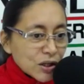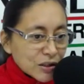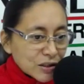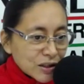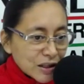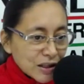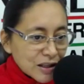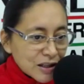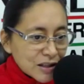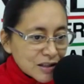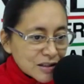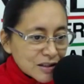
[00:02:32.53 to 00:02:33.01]

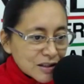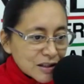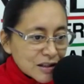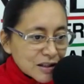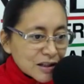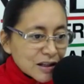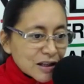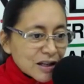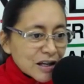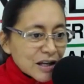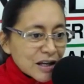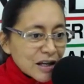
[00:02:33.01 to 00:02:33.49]
de
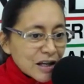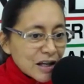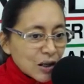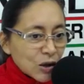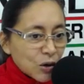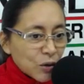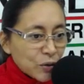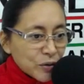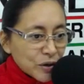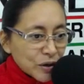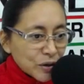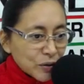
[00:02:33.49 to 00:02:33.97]
decir
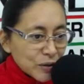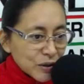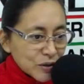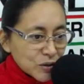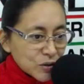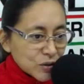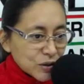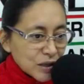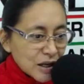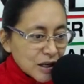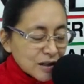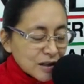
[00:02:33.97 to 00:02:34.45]
el gobierno
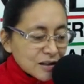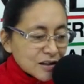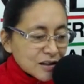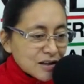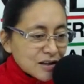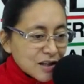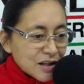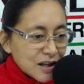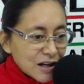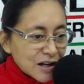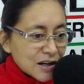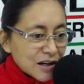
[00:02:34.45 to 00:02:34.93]
nacional
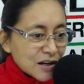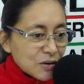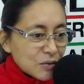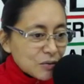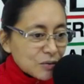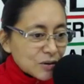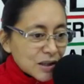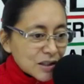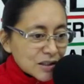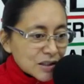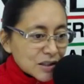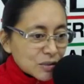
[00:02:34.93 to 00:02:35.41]
quiere
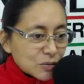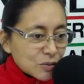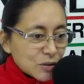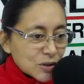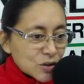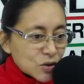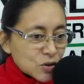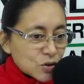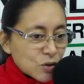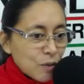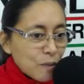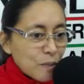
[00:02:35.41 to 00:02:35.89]
una
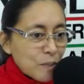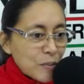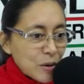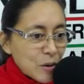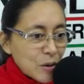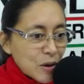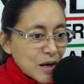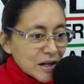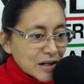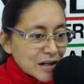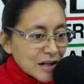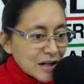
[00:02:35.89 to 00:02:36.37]
situación,
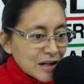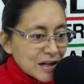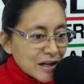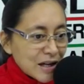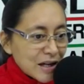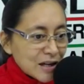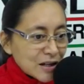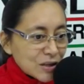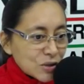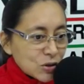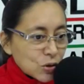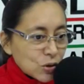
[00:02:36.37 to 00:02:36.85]
pero la
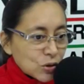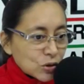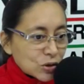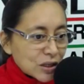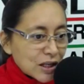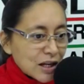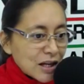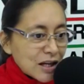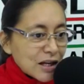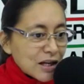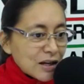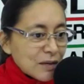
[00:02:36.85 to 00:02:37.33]
realidad es
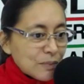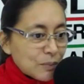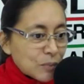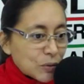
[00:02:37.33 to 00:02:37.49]
otra,